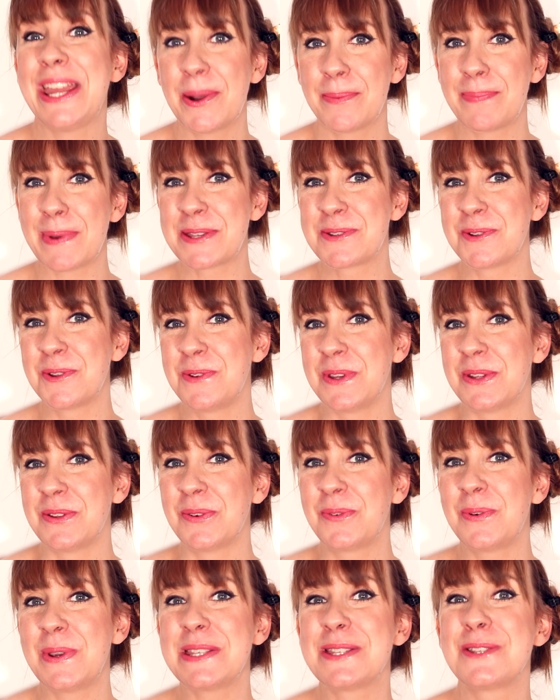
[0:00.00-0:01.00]
Et on passe tout de suite
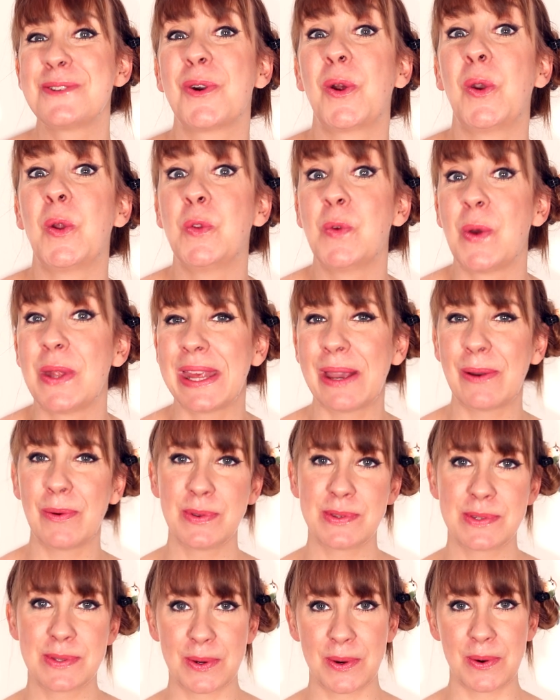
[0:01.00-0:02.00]
au quiz sur le douanier
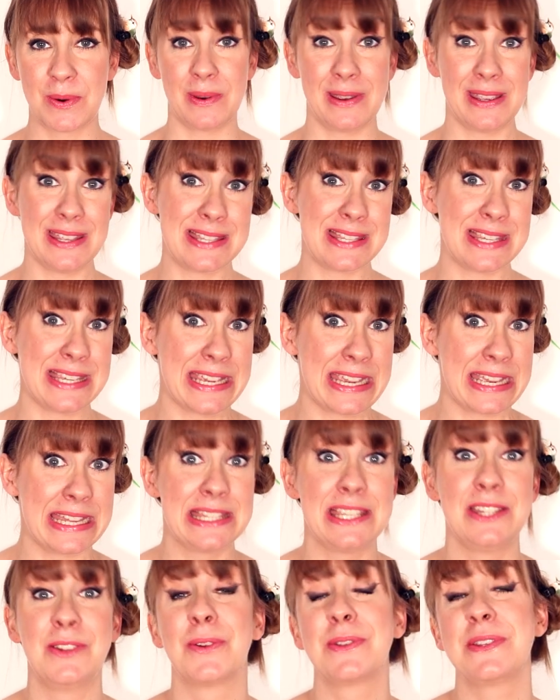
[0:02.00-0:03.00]
Rousseau. Essayez
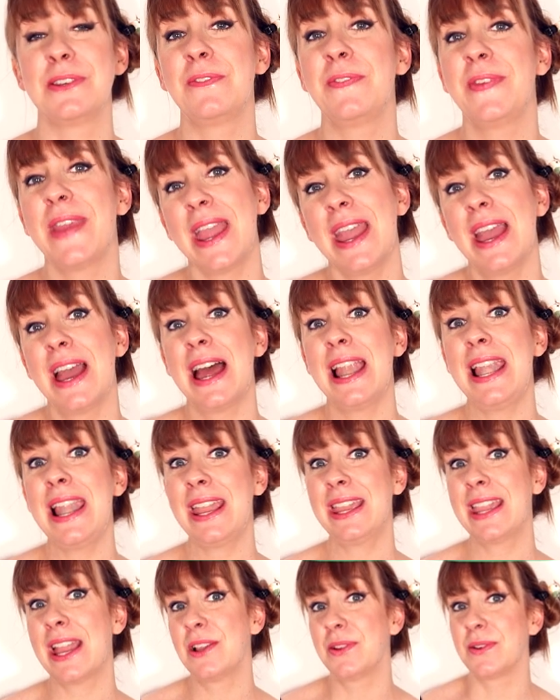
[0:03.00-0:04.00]
d'identifier
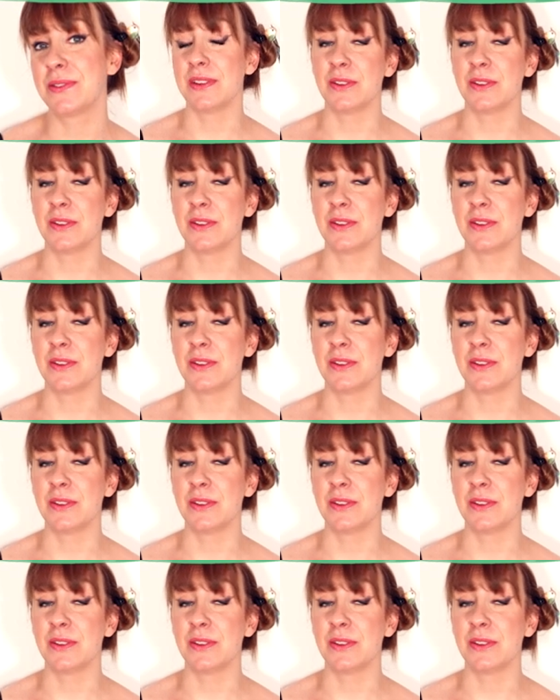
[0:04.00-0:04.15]
laquelle de